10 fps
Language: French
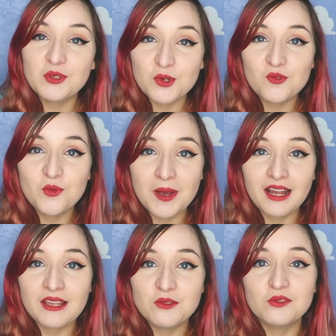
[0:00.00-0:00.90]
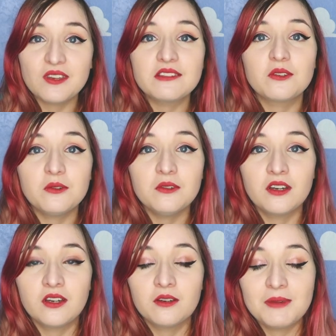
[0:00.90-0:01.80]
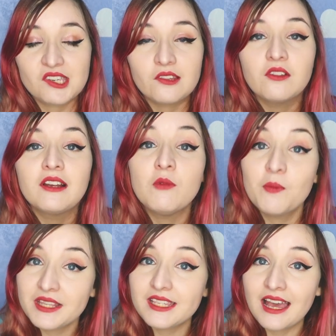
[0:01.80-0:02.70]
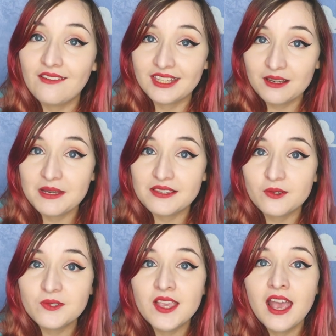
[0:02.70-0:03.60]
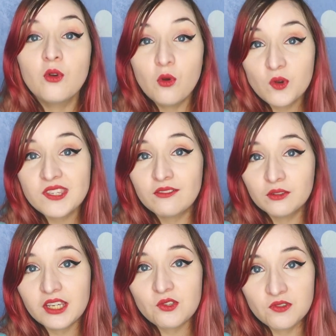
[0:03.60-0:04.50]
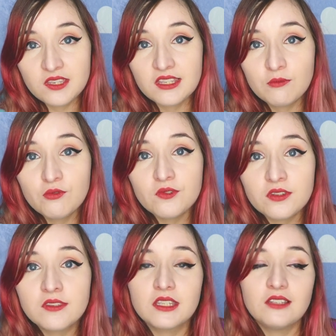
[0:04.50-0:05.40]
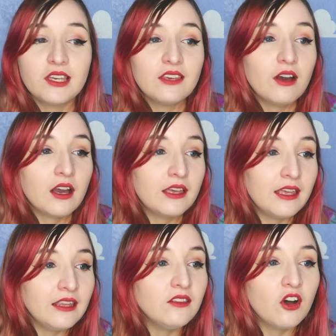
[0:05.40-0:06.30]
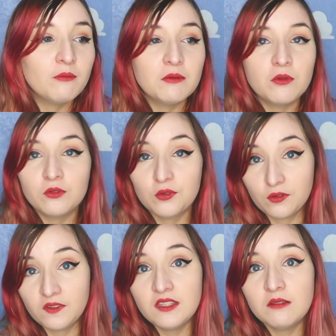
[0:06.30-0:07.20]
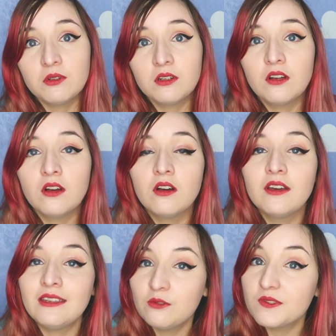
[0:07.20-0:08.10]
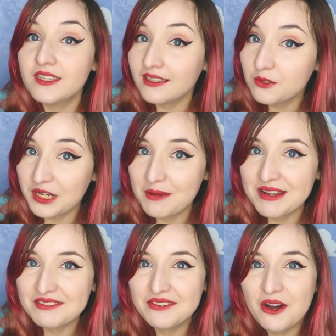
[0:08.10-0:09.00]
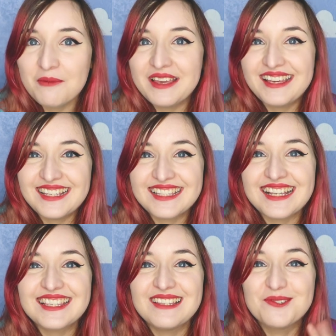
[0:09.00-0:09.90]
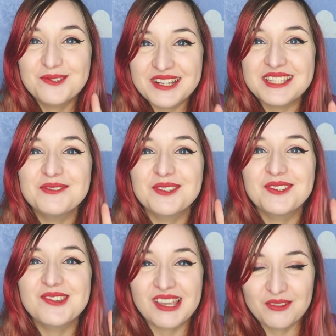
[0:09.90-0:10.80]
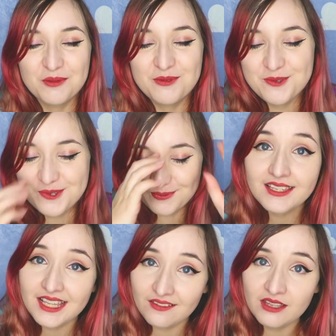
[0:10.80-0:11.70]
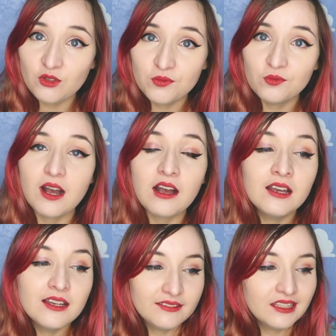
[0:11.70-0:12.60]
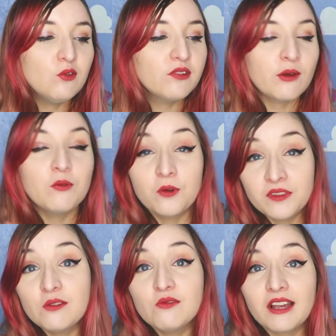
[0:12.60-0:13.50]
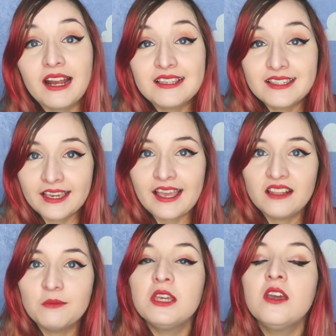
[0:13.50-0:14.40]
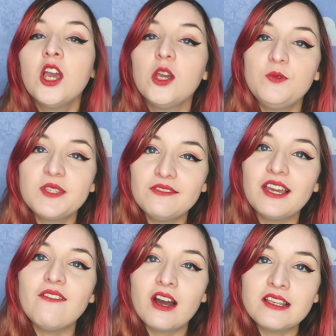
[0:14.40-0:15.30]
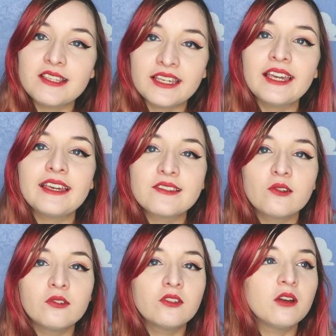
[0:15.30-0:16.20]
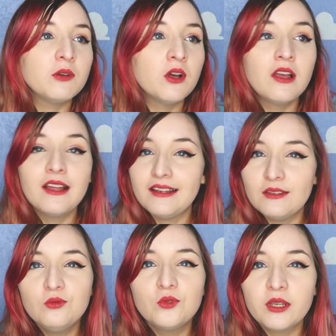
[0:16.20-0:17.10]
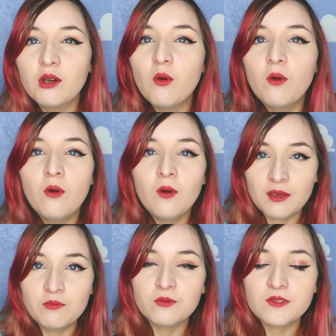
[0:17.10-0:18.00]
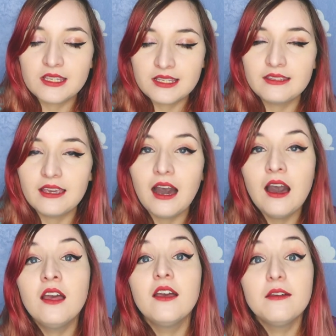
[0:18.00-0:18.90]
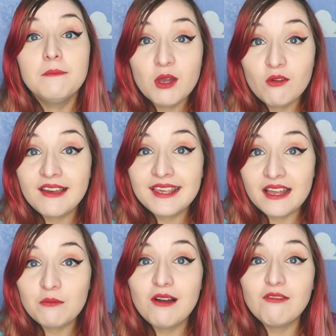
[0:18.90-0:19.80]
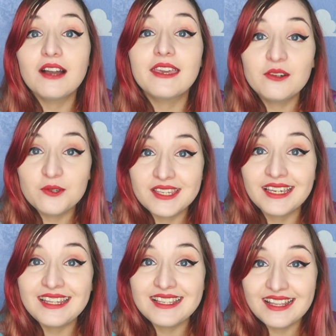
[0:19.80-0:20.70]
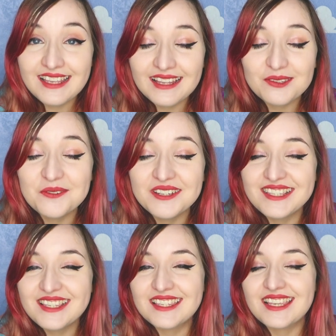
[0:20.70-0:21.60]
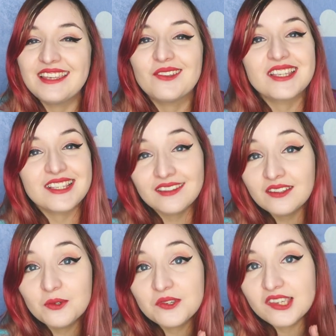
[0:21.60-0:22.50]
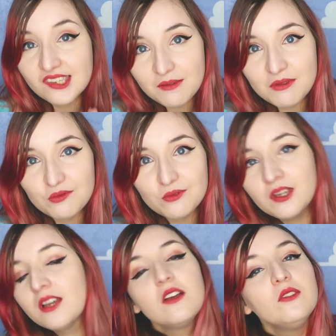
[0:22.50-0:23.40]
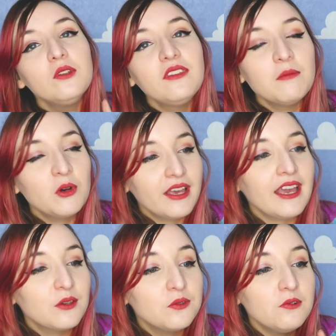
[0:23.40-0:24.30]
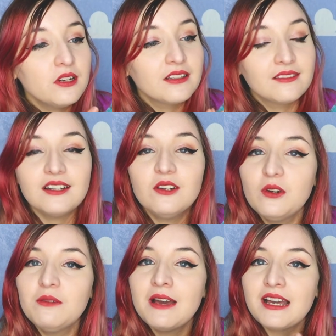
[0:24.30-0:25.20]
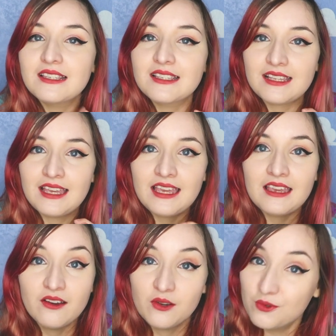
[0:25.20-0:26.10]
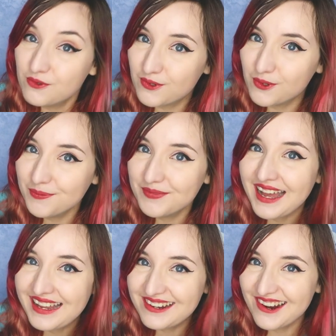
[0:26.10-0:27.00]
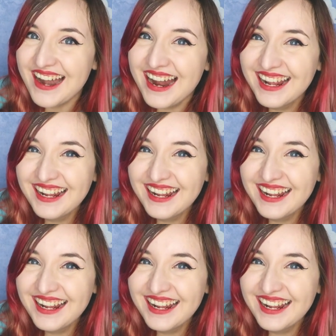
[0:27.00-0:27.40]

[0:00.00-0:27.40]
Puisque je vous parlais du fait que euh, bah, j'attends les Muppets avec impatience, le gros avantage de Disney ⁇ c'est qu'il va y avoir énormément de films euh, et de séries sur la plateforme, et ça c'est le troisième truc que j'attends le plus, ça va être de pouvoir découvrir ou redécouvrir les séries animées, puisqu'il va y avoir les séries récentes comme euh, Les Nouveaux Héros, Réponses, etc. Mais on va également avoir quelques séries des années 90, et il y en a certaines que j'ai jamais vues, notamment Hercule, Dingo et Max et Cusco à l'école.